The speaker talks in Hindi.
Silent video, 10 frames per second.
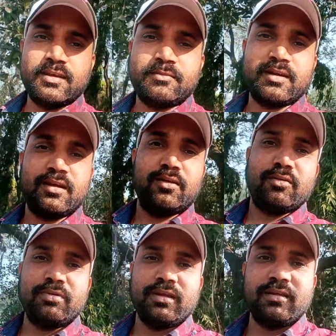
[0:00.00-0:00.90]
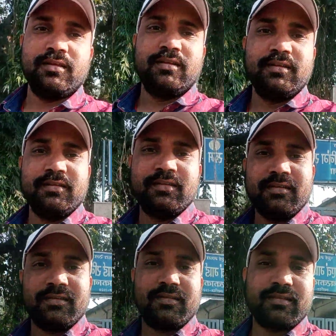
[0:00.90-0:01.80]
ये हमारा है लॉबी
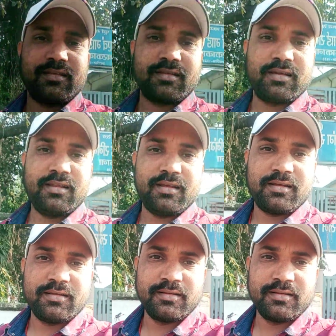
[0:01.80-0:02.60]
है ना